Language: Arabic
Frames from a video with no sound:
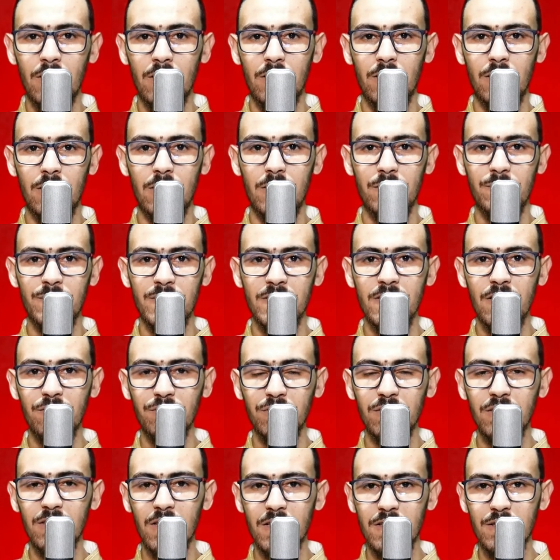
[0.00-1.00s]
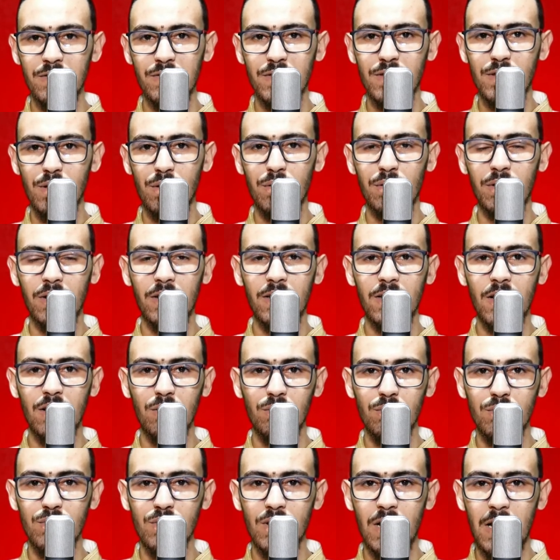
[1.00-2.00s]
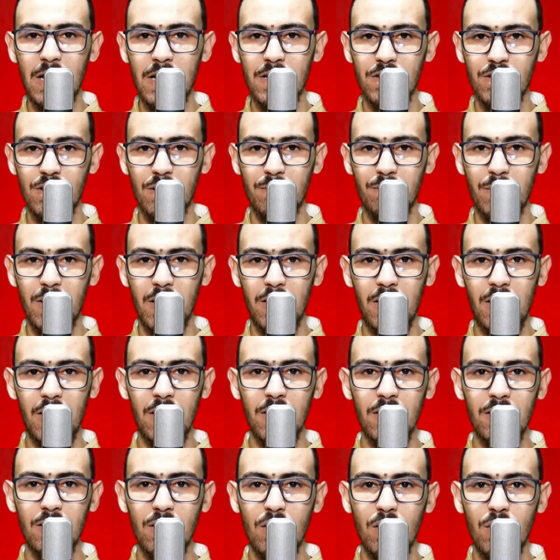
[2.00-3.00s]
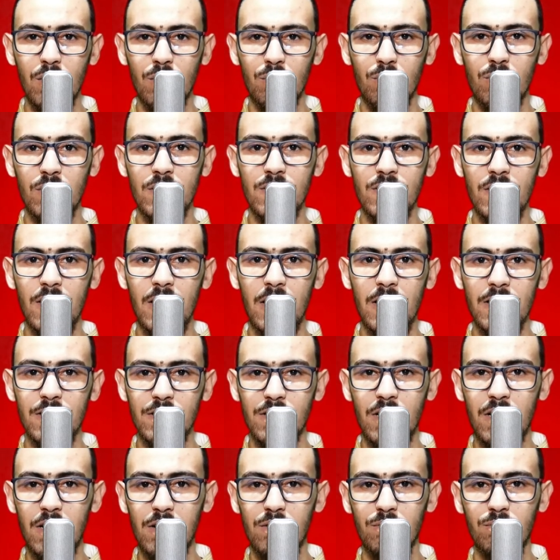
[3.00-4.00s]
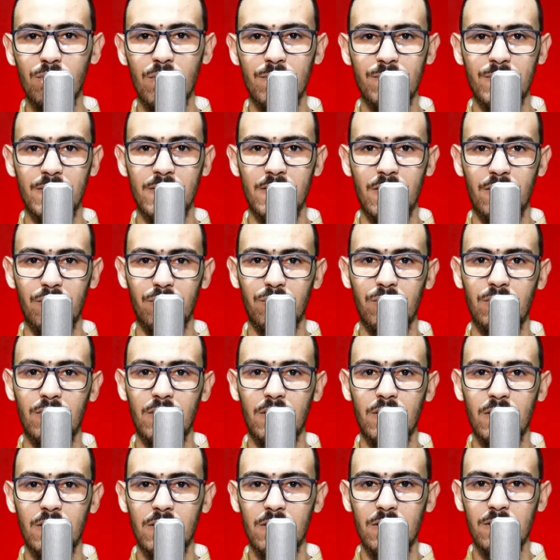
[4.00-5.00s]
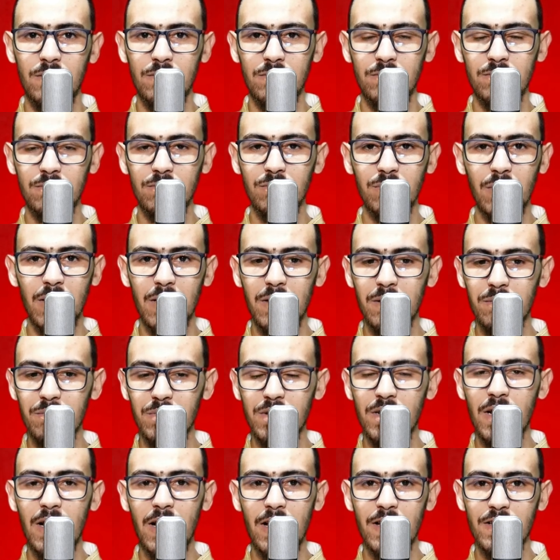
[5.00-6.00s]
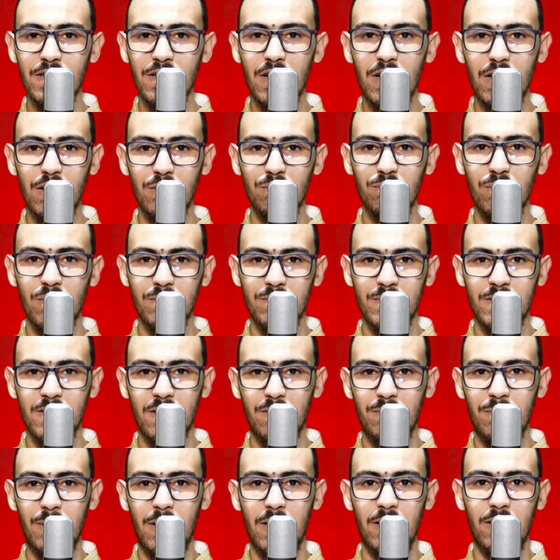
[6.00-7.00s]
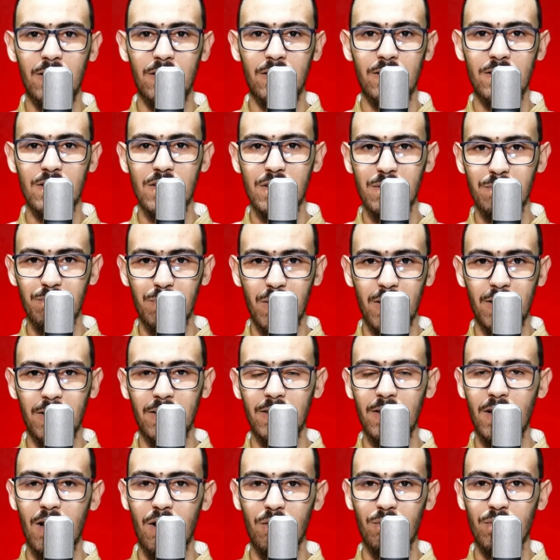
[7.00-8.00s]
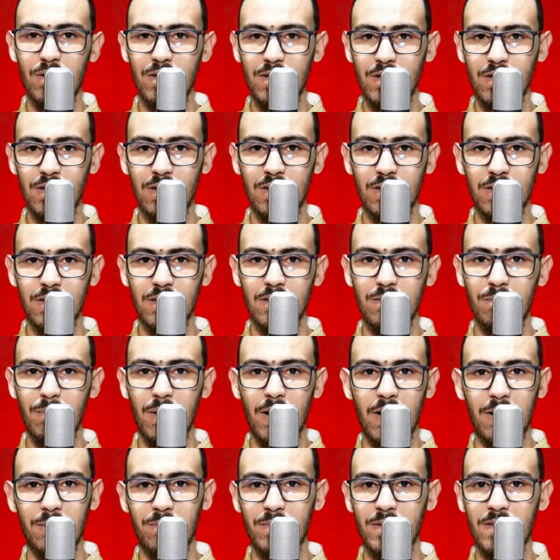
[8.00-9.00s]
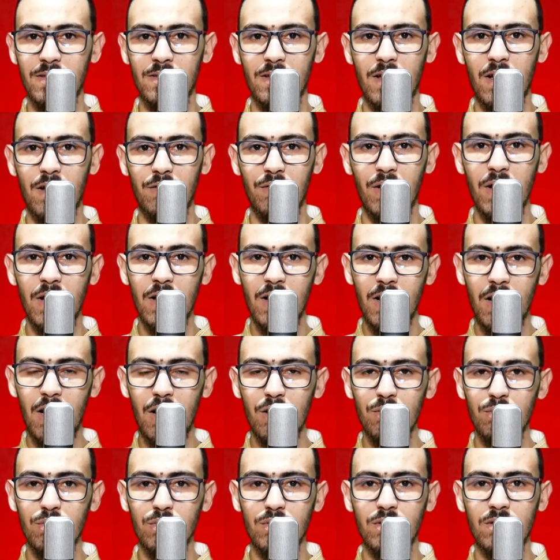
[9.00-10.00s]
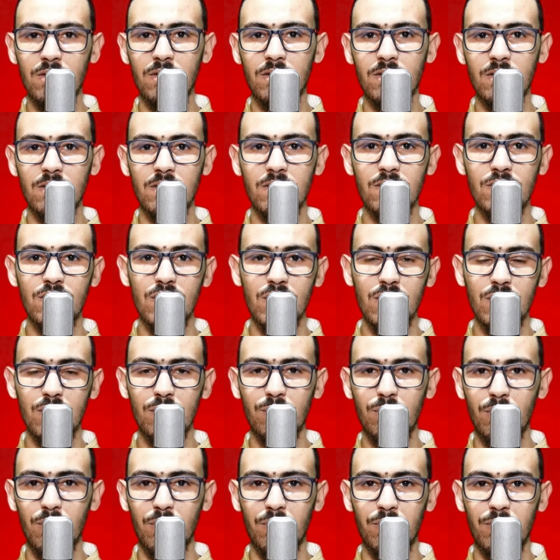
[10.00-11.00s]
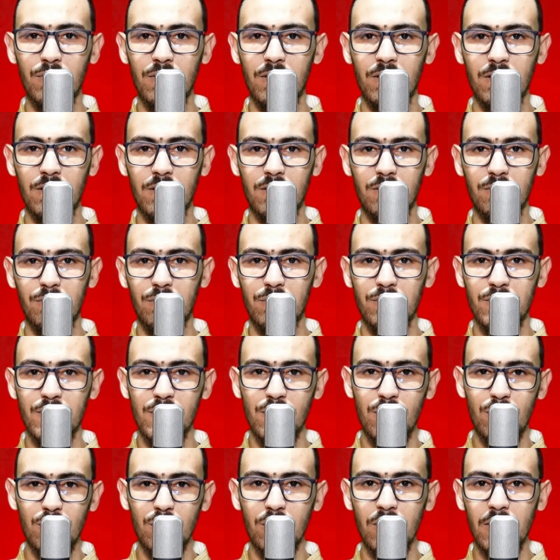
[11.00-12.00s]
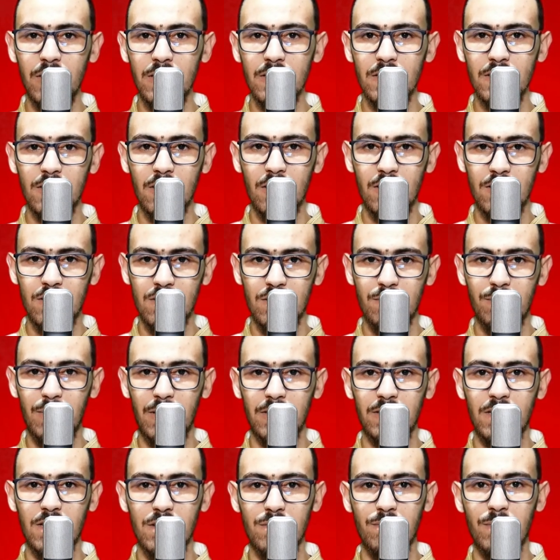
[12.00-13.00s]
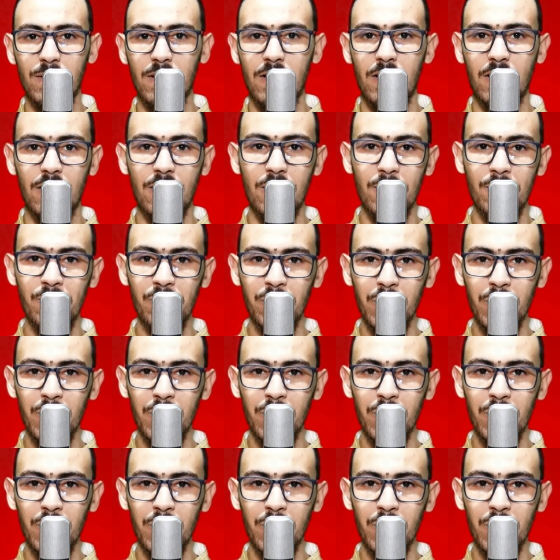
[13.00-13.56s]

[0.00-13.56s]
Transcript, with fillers: آه بزاف الناس في السحور كياكلوا شي حاجه مالحه ولا شي حاجه حلوه بزاف المهم شي حاجه حلوه بزاف بحال الشباكيه ولا شي تمار بزاف حاولوا تجنبوه في السحور حيت كيجيب العطش بالنهار